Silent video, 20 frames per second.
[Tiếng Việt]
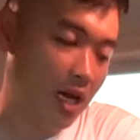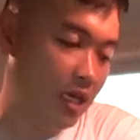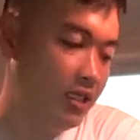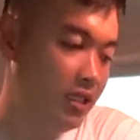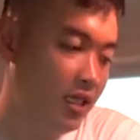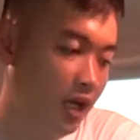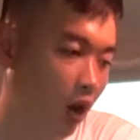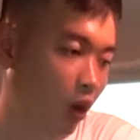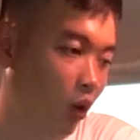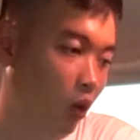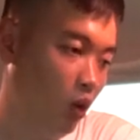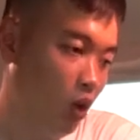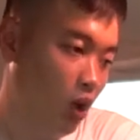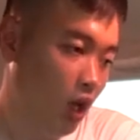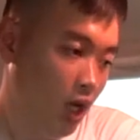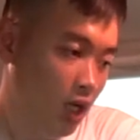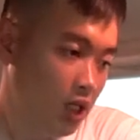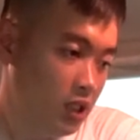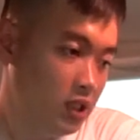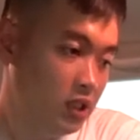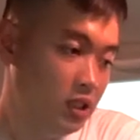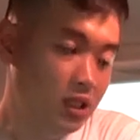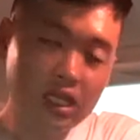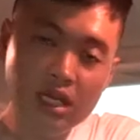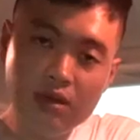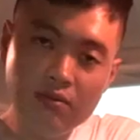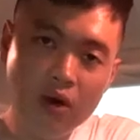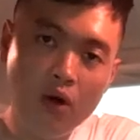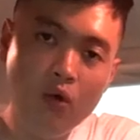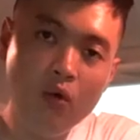khá nhiều như những
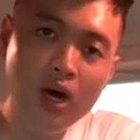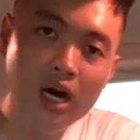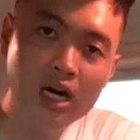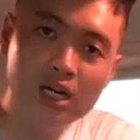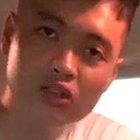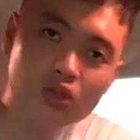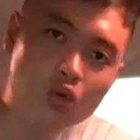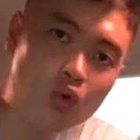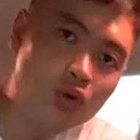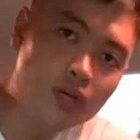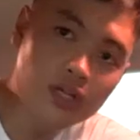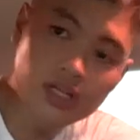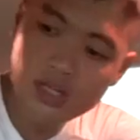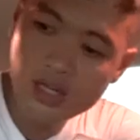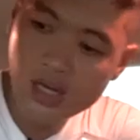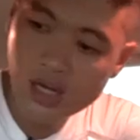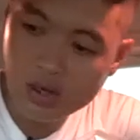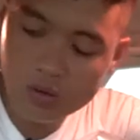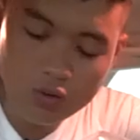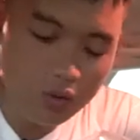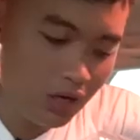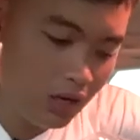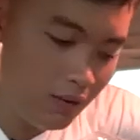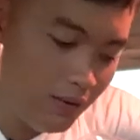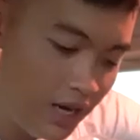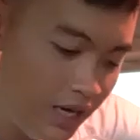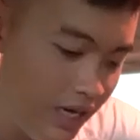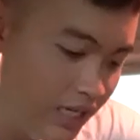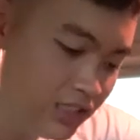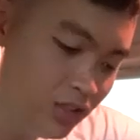cái mẫu túi như của các
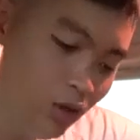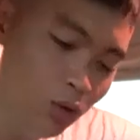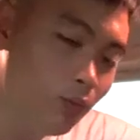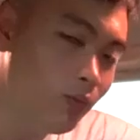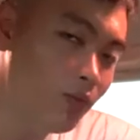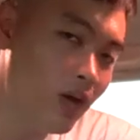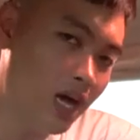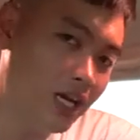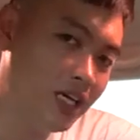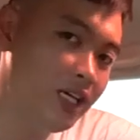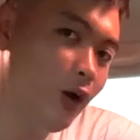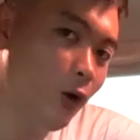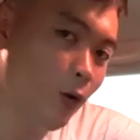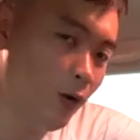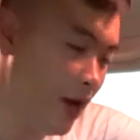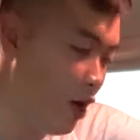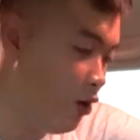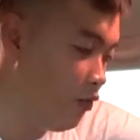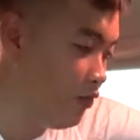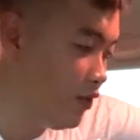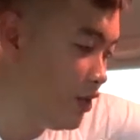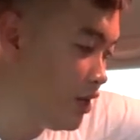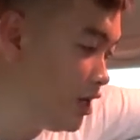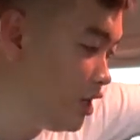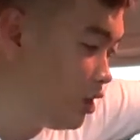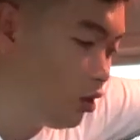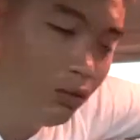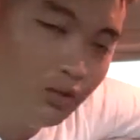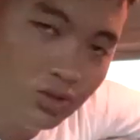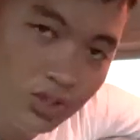bạn hay dùng hàng hiệu LV,
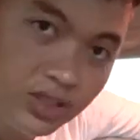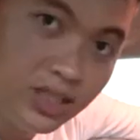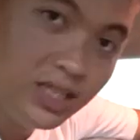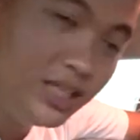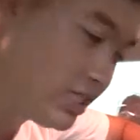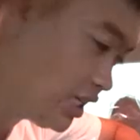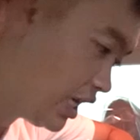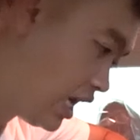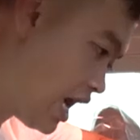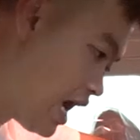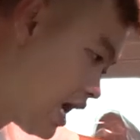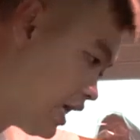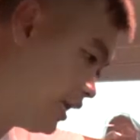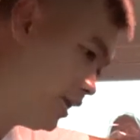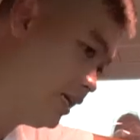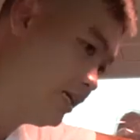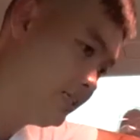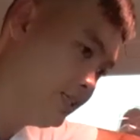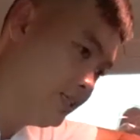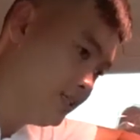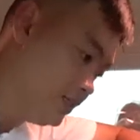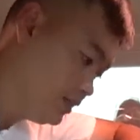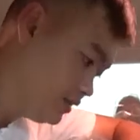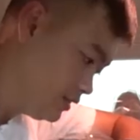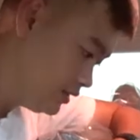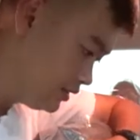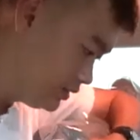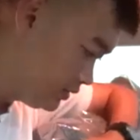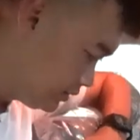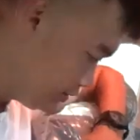Gucci chẳng hạn
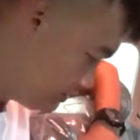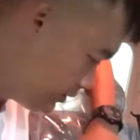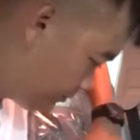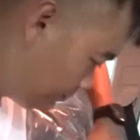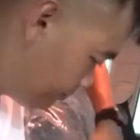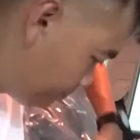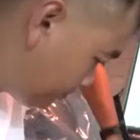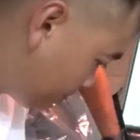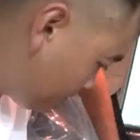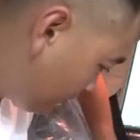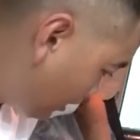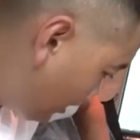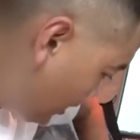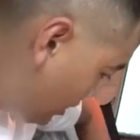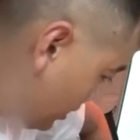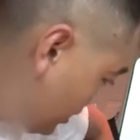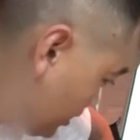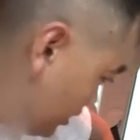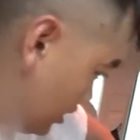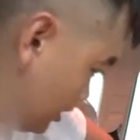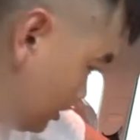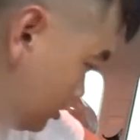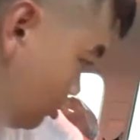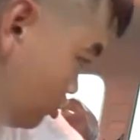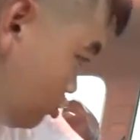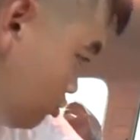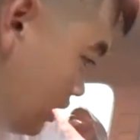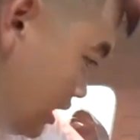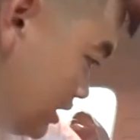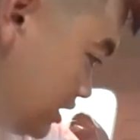đây rồi
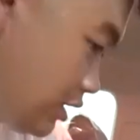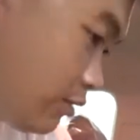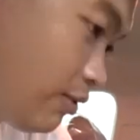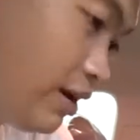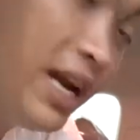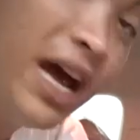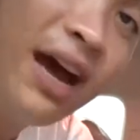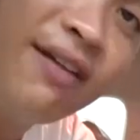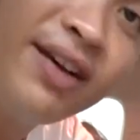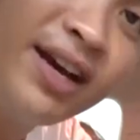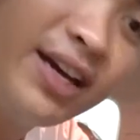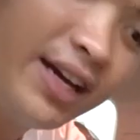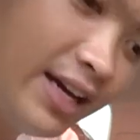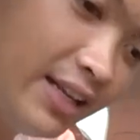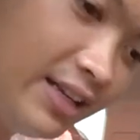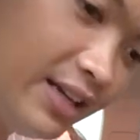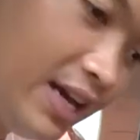chúng ta sẽ quay lại với hàng ghế